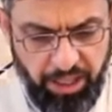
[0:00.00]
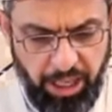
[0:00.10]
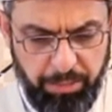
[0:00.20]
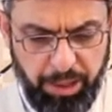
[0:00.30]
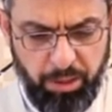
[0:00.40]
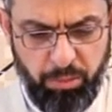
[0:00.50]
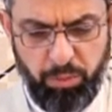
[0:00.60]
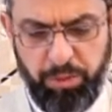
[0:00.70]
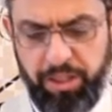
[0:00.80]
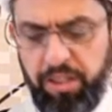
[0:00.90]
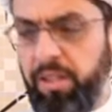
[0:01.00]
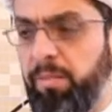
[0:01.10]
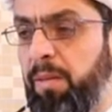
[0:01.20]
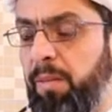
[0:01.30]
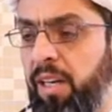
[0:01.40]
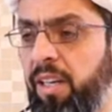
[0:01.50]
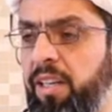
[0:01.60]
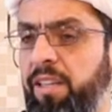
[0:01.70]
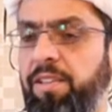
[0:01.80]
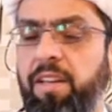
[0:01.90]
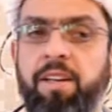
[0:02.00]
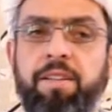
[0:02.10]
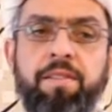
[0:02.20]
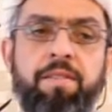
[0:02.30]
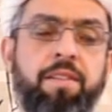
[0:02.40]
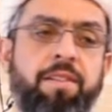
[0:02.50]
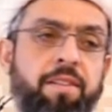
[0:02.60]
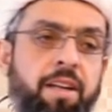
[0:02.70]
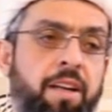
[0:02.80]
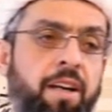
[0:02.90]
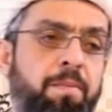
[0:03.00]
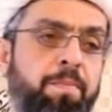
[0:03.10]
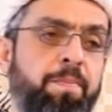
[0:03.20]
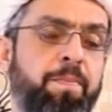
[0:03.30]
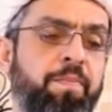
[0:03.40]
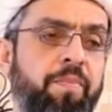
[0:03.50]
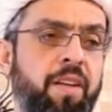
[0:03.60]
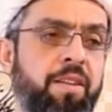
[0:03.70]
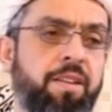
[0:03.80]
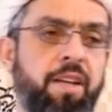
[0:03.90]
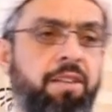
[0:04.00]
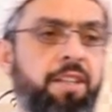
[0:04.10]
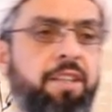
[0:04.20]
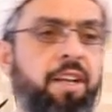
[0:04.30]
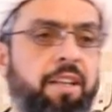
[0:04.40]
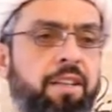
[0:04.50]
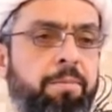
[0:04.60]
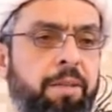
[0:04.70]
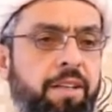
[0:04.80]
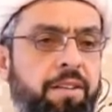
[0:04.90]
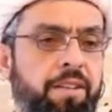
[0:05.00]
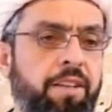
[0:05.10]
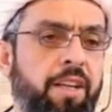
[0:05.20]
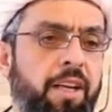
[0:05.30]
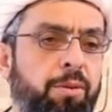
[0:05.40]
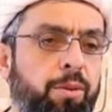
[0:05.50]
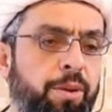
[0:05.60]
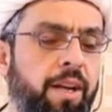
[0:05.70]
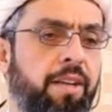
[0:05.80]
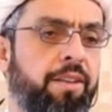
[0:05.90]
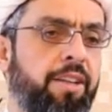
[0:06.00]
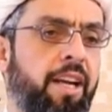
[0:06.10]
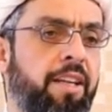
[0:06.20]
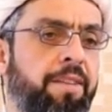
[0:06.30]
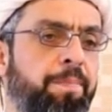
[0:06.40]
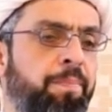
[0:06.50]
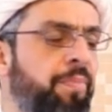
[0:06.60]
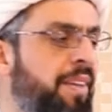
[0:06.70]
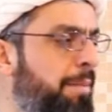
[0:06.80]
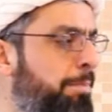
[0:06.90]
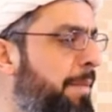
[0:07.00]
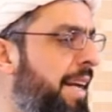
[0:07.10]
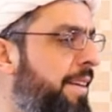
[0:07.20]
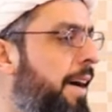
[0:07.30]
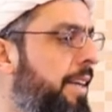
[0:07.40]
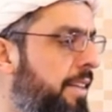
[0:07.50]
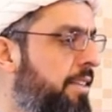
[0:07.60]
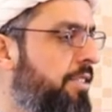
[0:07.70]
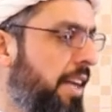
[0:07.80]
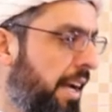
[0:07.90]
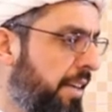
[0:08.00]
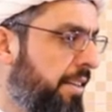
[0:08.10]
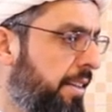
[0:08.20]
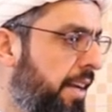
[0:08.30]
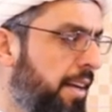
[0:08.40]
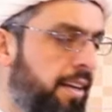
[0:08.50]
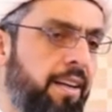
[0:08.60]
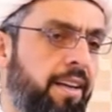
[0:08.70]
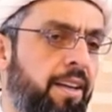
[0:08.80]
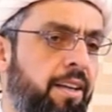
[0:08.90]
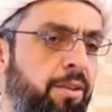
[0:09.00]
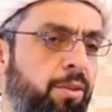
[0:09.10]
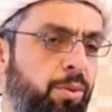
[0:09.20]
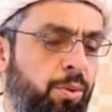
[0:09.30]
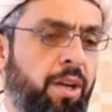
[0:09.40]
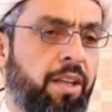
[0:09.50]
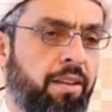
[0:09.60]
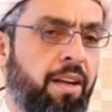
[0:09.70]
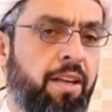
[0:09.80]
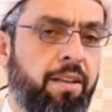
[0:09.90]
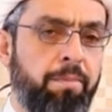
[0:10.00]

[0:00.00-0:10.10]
Emir Emirül muminin İmam Ali Aleyhisselatü Vesselam savaşların birisinden dönerken Medain şehrine uğradılar.